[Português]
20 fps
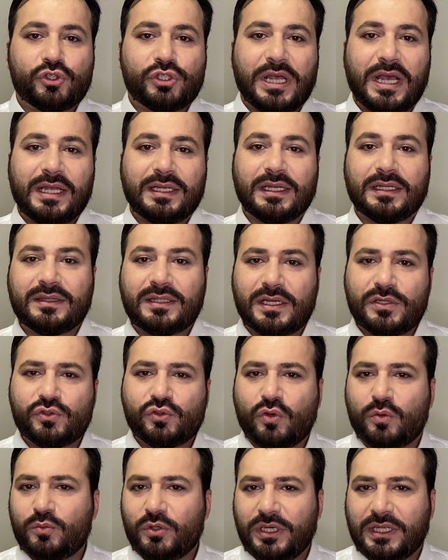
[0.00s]
já na
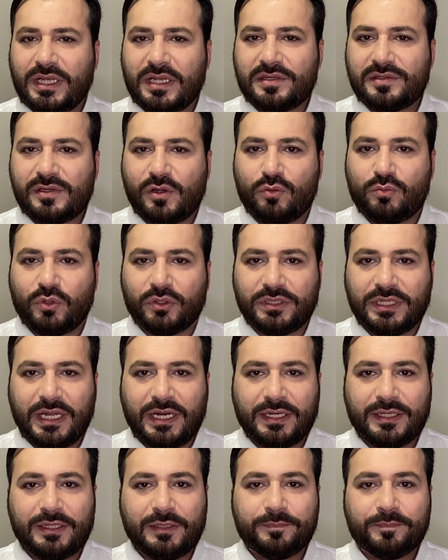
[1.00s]
transcomunicação
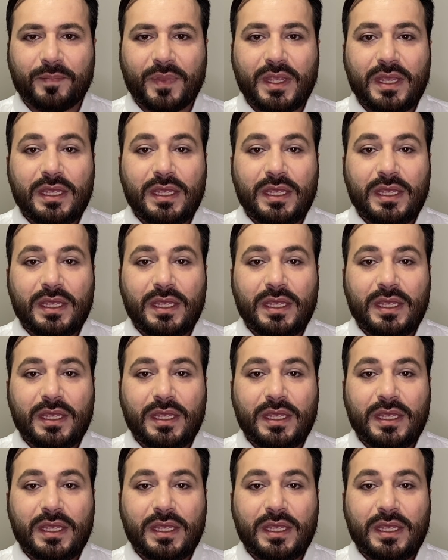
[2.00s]
moderna.